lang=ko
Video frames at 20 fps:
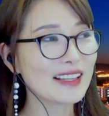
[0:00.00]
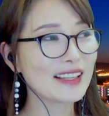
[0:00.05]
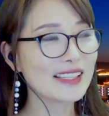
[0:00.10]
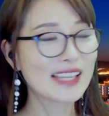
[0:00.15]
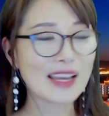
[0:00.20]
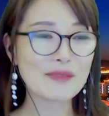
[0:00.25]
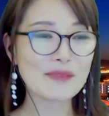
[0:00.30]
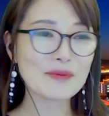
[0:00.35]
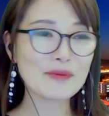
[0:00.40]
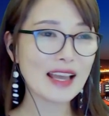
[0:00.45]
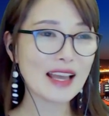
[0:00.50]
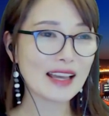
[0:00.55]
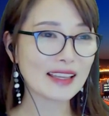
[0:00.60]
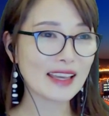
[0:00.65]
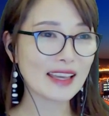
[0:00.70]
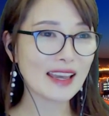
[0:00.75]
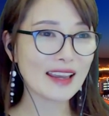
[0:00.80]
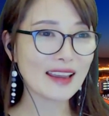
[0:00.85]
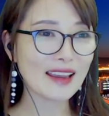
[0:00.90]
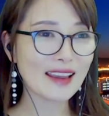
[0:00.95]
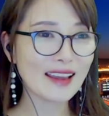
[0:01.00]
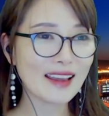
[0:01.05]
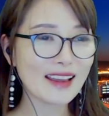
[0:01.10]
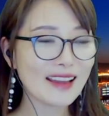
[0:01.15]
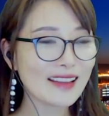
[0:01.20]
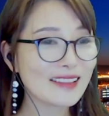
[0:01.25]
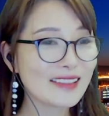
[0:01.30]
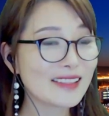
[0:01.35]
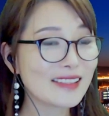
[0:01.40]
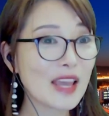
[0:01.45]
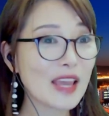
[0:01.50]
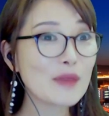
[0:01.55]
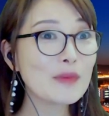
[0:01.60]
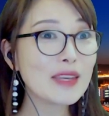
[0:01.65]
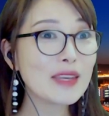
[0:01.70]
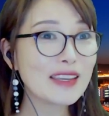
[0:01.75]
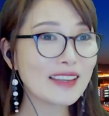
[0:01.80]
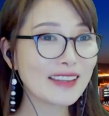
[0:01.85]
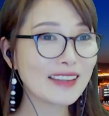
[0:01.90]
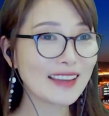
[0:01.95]
잼나게,
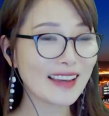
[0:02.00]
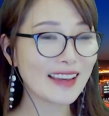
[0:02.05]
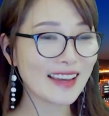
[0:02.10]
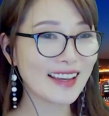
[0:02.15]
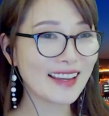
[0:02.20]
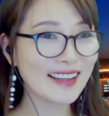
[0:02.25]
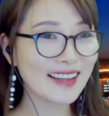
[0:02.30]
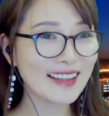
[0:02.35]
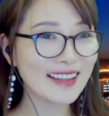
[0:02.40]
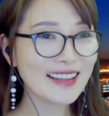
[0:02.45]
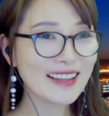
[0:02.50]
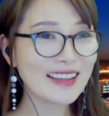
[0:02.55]
재미있게